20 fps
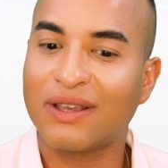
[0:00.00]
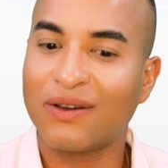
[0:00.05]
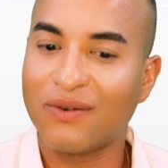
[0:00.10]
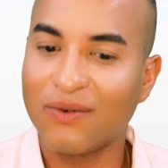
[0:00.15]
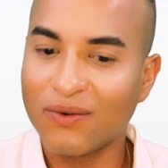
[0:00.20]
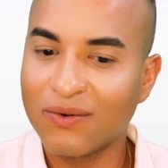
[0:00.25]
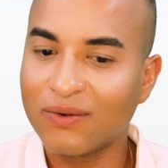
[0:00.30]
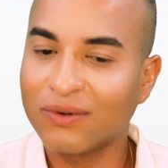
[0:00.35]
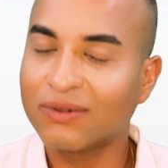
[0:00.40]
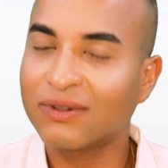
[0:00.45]
É
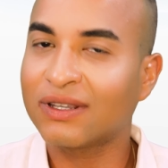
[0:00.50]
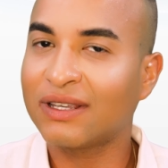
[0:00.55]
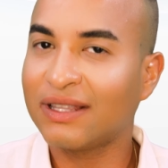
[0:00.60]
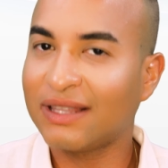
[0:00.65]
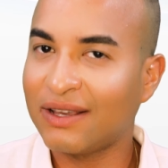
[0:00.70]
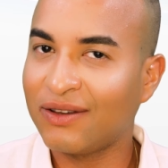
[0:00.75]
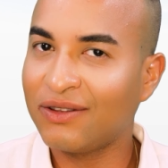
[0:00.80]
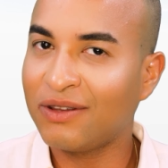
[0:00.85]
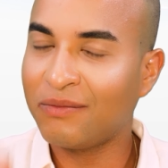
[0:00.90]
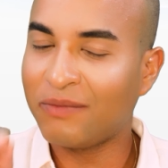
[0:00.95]
um curso que
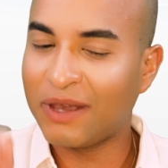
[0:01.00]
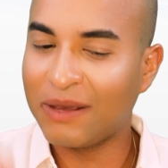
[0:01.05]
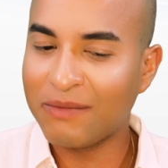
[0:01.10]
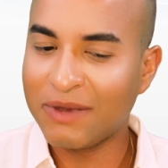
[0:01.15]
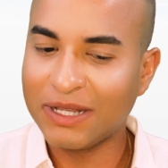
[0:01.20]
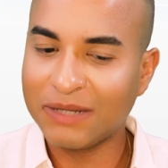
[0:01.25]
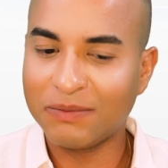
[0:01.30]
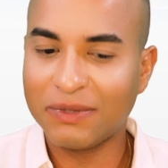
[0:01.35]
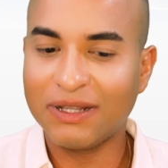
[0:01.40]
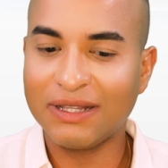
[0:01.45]
na Unopar é
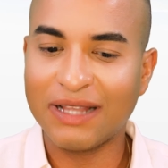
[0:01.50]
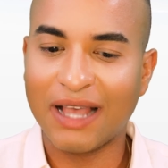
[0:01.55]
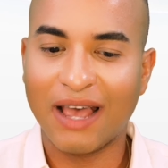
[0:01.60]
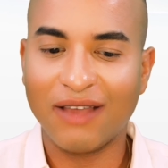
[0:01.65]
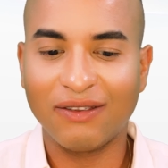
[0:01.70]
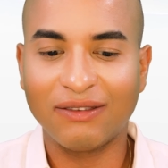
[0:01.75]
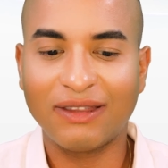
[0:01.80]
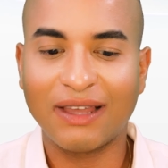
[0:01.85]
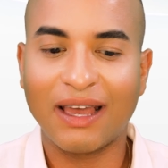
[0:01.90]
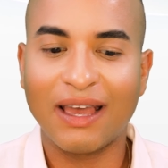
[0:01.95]
mais
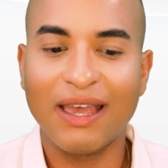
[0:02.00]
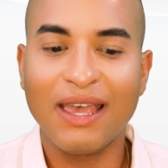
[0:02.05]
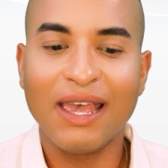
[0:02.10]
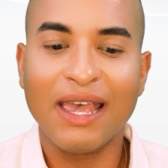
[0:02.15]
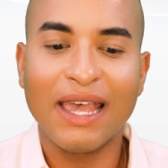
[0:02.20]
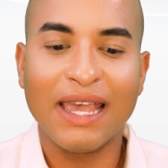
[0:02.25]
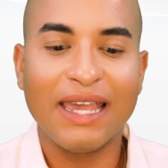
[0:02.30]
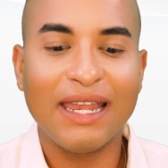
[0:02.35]
pesado, tá?